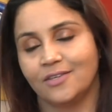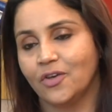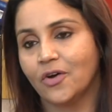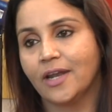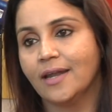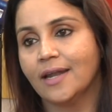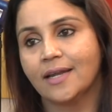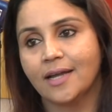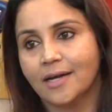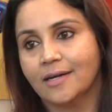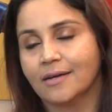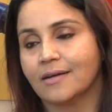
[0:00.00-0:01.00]
యువర్ ఎన్ అని
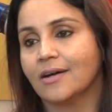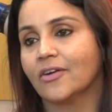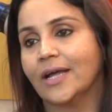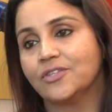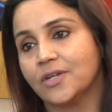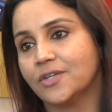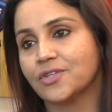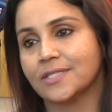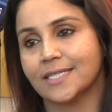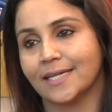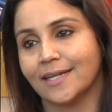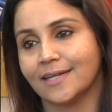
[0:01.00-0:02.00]

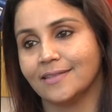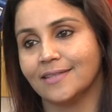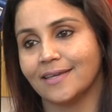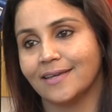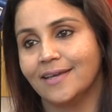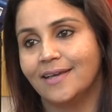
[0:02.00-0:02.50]
కంగ్రాచులేషన్స్ అన్నారు అంతే